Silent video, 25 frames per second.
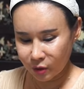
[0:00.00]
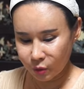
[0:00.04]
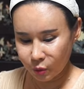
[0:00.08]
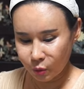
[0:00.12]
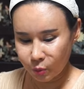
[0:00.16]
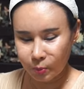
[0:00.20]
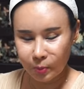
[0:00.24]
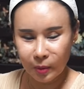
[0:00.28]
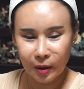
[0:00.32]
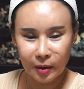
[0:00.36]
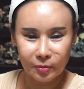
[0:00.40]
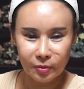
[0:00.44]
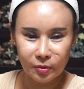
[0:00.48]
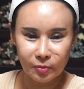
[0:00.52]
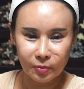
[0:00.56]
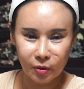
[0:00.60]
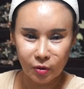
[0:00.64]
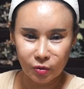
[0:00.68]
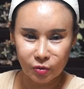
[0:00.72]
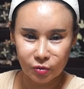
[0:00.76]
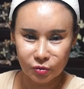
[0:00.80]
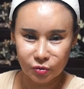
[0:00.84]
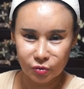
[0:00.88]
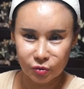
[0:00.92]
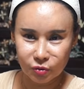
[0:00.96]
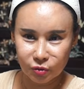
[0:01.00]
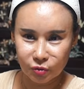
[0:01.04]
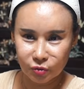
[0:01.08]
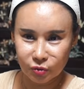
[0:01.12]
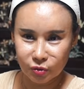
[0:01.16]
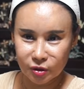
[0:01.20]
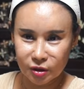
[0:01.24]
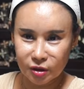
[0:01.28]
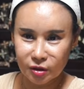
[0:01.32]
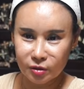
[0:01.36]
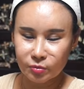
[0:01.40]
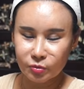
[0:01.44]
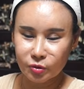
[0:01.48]
녹밥을 먹을 수 있고
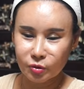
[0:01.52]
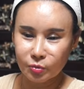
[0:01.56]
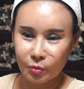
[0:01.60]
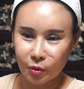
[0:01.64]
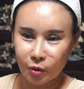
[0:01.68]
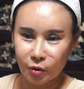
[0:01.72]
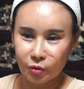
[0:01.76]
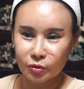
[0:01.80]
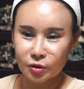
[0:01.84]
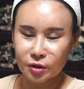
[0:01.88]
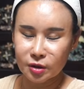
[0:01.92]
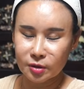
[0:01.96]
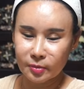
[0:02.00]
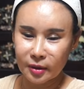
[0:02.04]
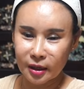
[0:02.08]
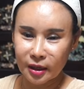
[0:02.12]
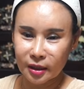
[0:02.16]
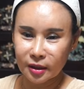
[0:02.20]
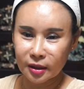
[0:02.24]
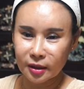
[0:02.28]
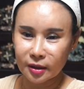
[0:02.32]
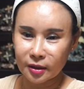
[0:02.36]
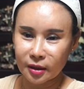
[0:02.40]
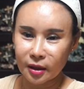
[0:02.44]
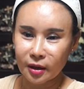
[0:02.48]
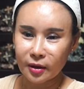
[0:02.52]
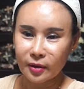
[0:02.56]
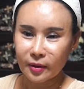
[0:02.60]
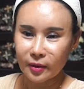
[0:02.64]
지금도 먹지만은